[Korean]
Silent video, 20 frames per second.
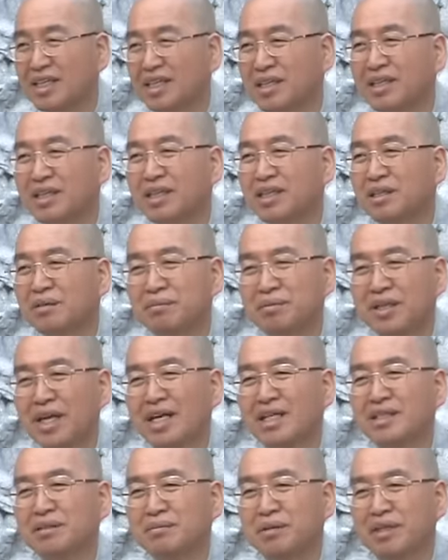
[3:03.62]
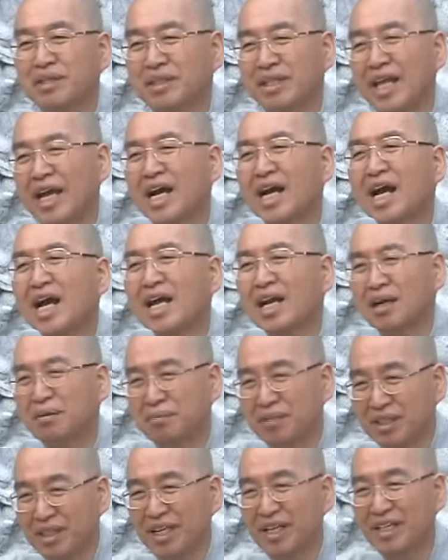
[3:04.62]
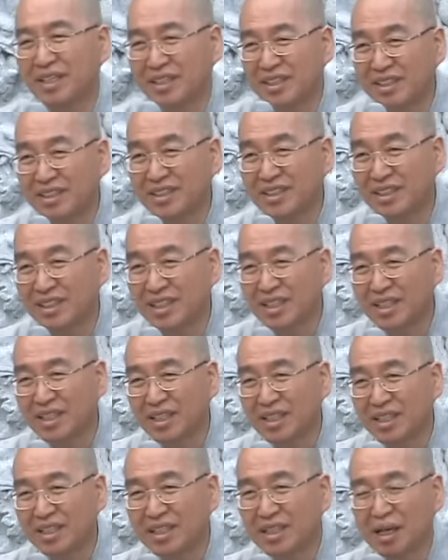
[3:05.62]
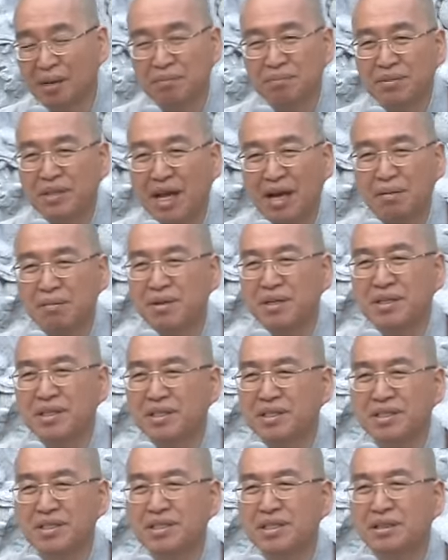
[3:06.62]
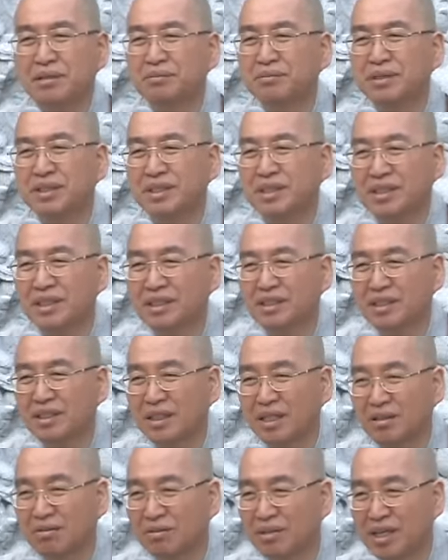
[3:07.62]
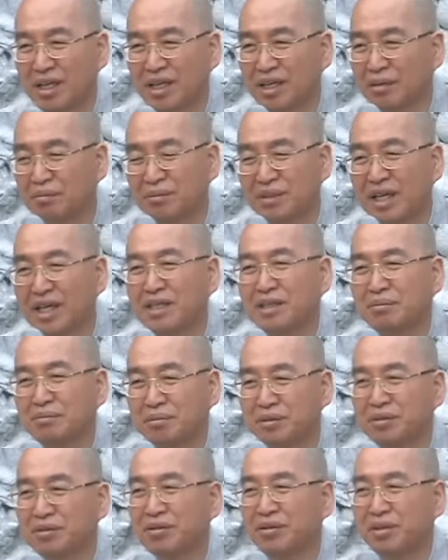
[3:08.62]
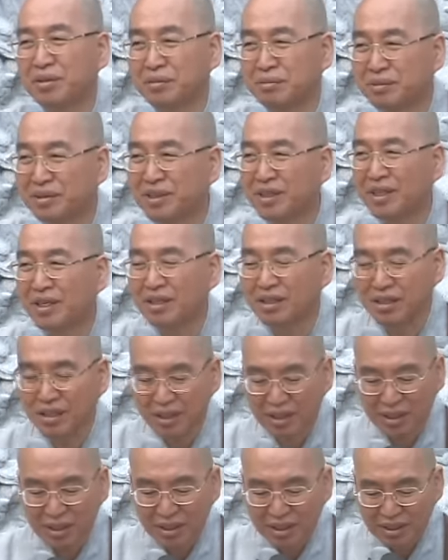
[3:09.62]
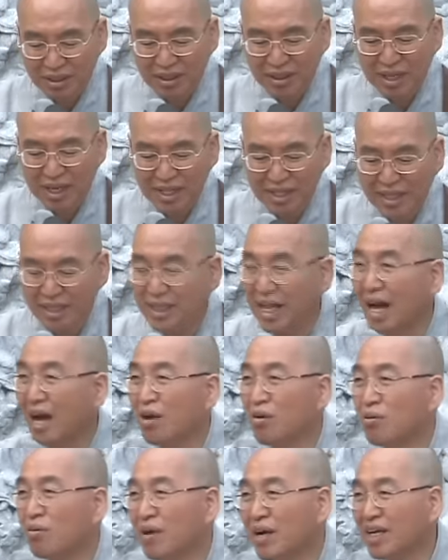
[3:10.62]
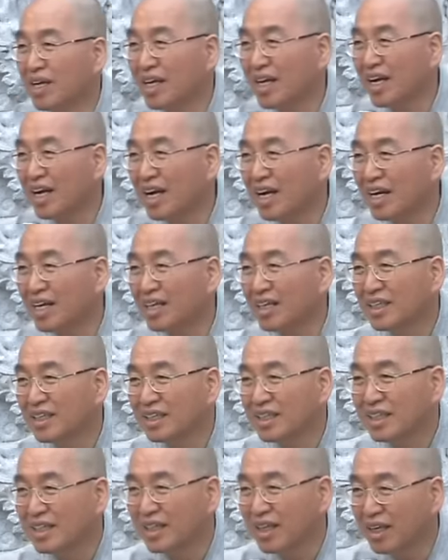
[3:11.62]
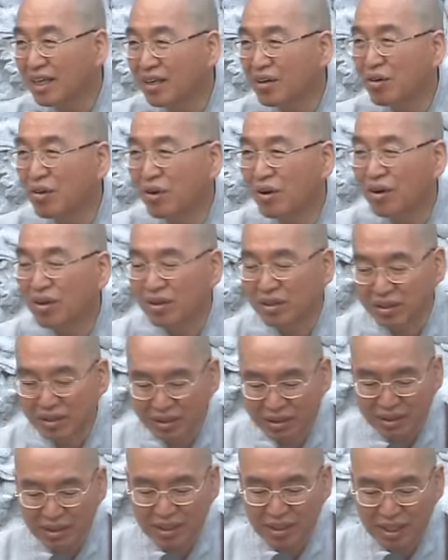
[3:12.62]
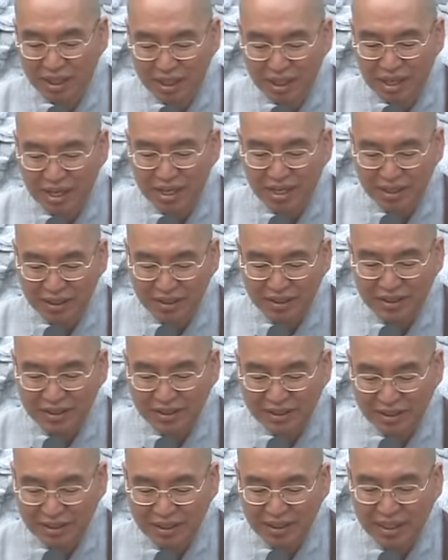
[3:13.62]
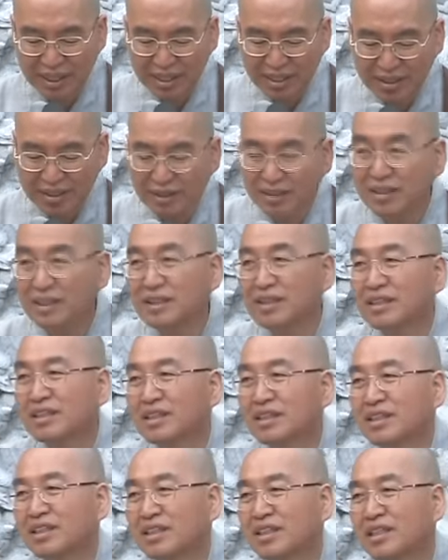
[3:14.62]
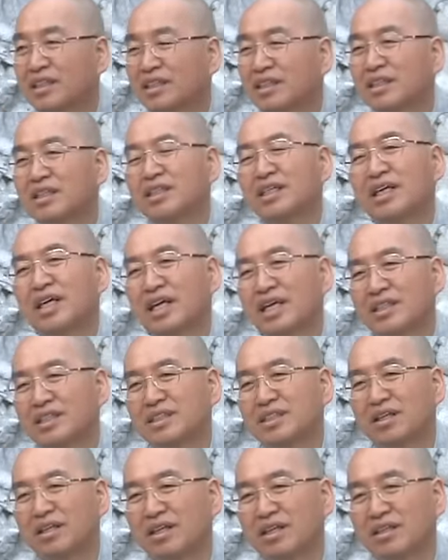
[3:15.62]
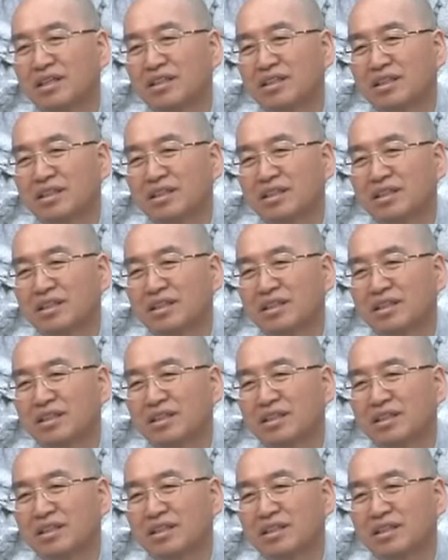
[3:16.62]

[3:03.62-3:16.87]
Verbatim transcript: 않냐 이렇게 너무 따지지 말고 내가 안 하면 되는 거지 남, 남의 음식 식성 갖고 내가 너무 따질 필요는 없어 그러나 이게 나하고 관계가 있고 그러니까 일단은 어, 그렇게 해서